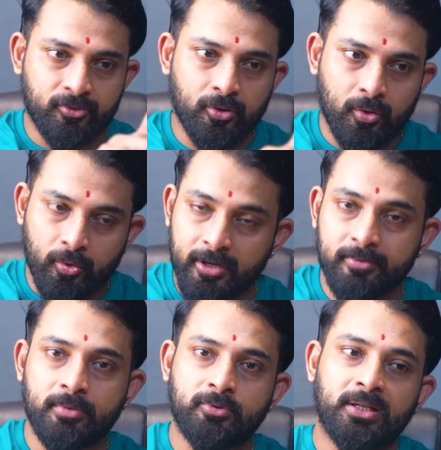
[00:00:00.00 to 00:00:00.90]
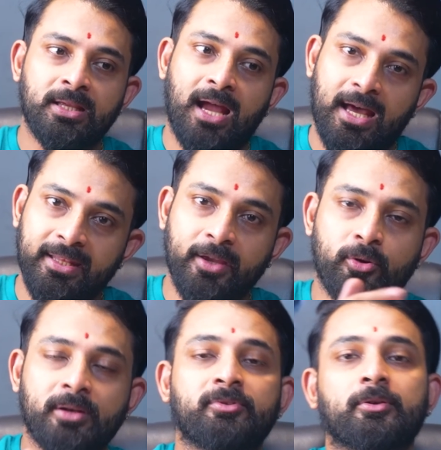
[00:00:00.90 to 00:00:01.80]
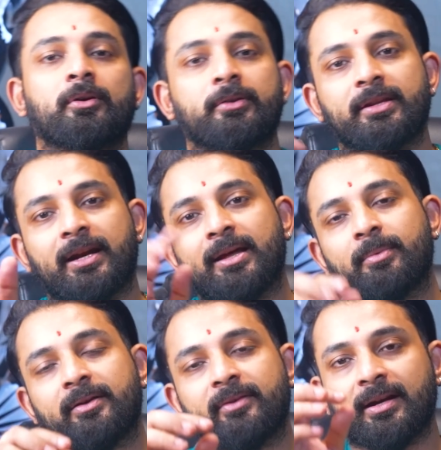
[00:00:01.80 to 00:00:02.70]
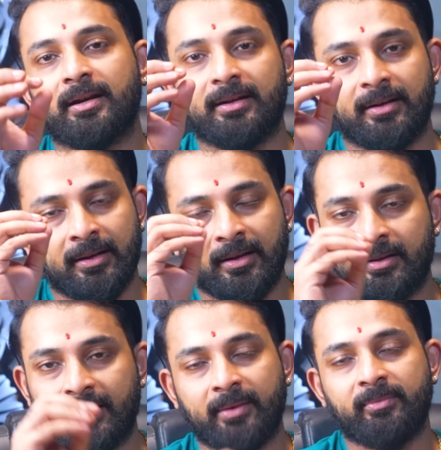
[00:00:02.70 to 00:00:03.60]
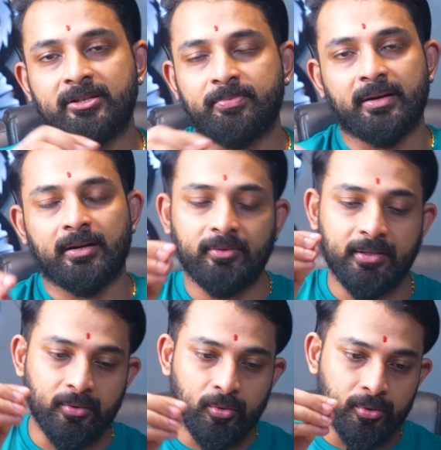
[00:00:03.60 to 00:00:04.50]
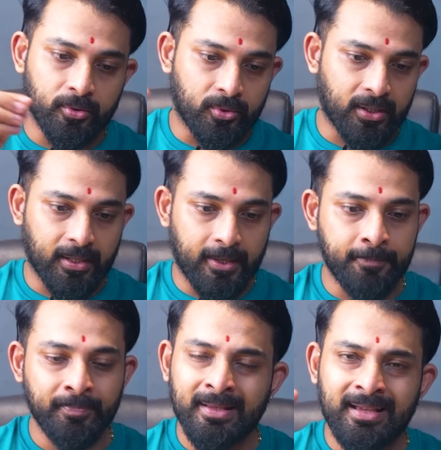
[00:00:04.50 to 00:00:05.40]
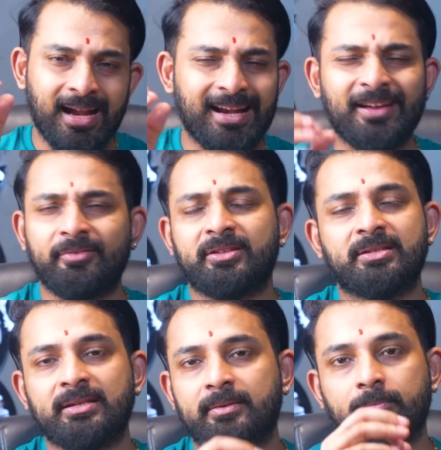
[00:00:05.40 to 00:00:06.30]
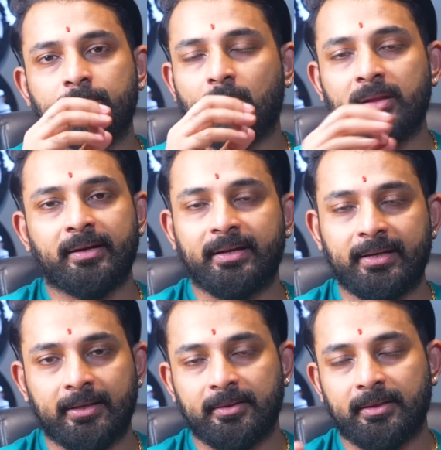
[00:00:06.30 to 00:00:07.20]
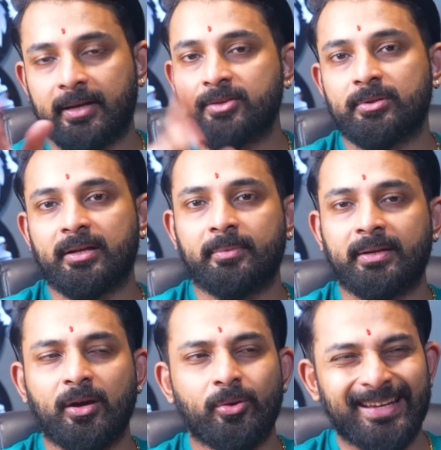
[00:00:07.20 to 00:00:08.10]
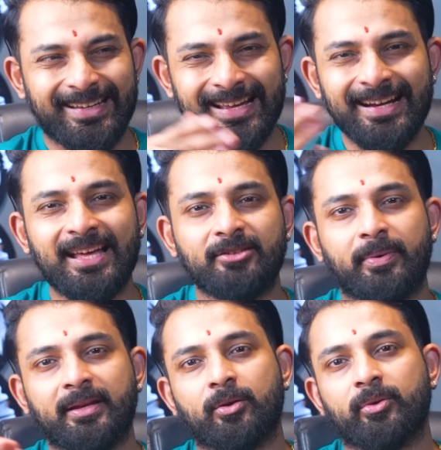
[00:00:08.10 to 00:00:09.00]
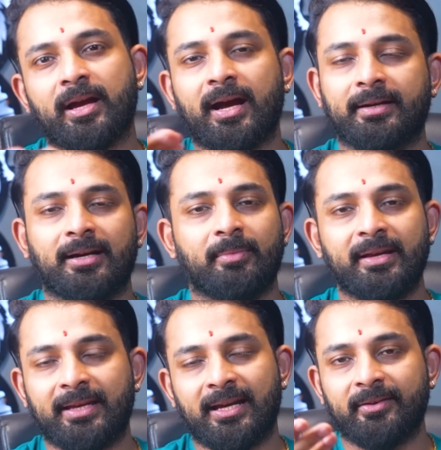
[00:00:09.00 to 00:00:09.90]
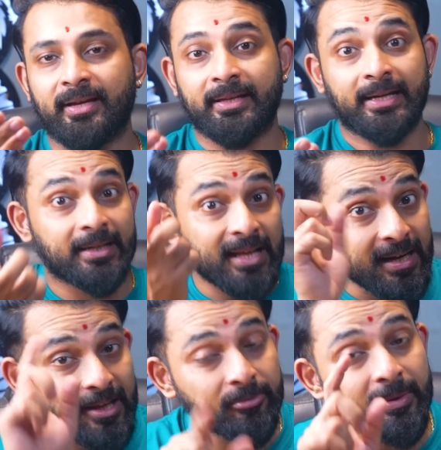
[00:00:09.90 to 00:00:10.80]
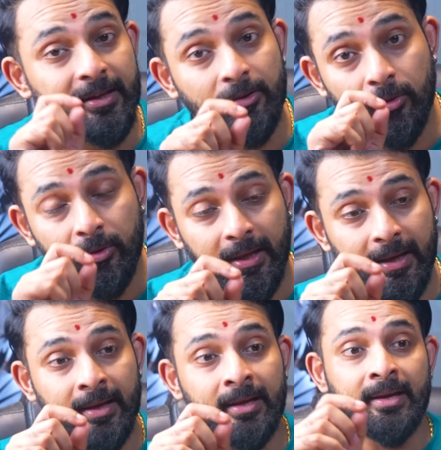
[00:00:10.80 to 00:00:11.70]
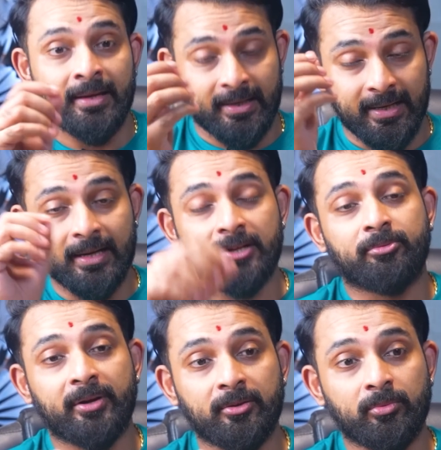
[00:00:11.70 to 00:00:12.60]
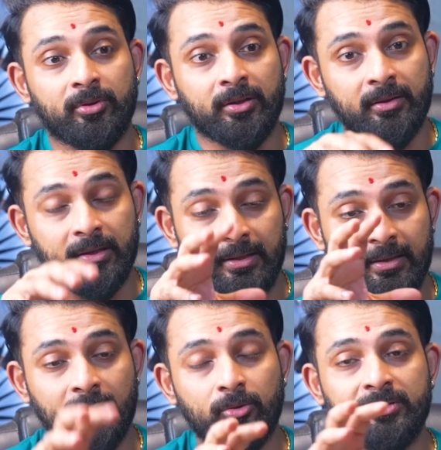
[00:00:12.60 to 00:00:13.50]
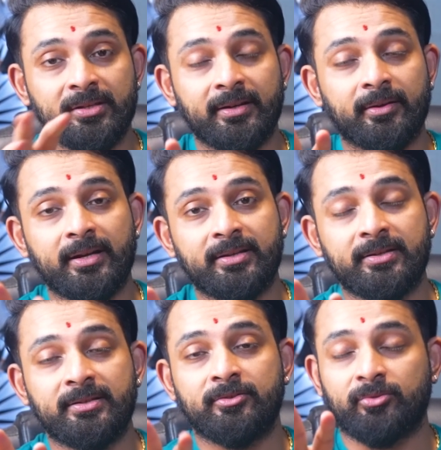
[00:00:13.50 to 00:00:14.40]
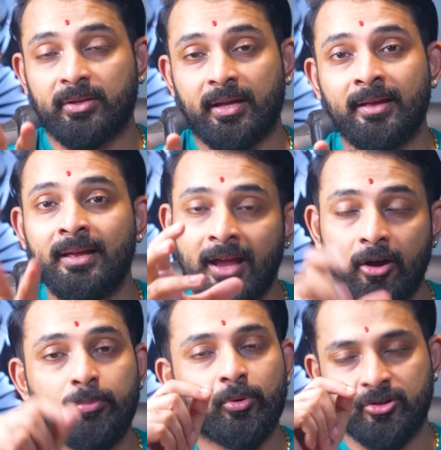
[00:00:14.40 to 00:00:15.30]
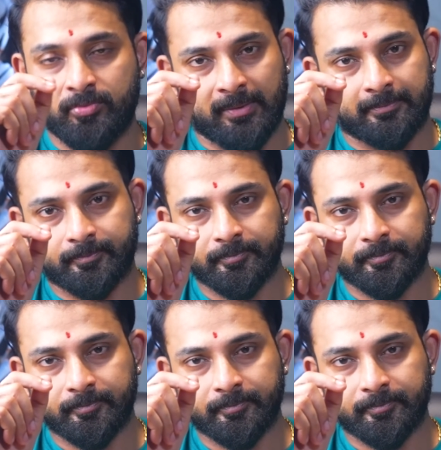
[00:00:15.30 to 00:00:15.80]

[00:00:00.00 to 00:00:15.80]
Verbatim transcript: நிமிஷம் ஒரு நிமிஷம்னு சொல்லி அதே ஒரு நிமிஷம் திரு அண்ணாமலை அவர்கள் டைம் வேஸ்ட் பண்ணுற அளவுக்கு கொண்டு வந்து விட்டாங்க ஆனால் அவர் வச்சு குழந்தை கட்டிட்டார் என்ன சொல்கிறார் அப்படின்னா ஒரு எட்டாம் கிளாஸ் படிக்கக்கூடிய ஆட்கள் மாதிரி கேள்வி கேட்குறாங்க எட்டாம் கிளாஸ் படிக்கிறவங்க கூட எட்டாம் கிளாஸ் படிக்கும்போது இதுதான் ரூல்ஸ் அண்ட் ரெகுலேஷன்ஸ்னு சொன்னால் அவன் புரிஞ்சுப்பான்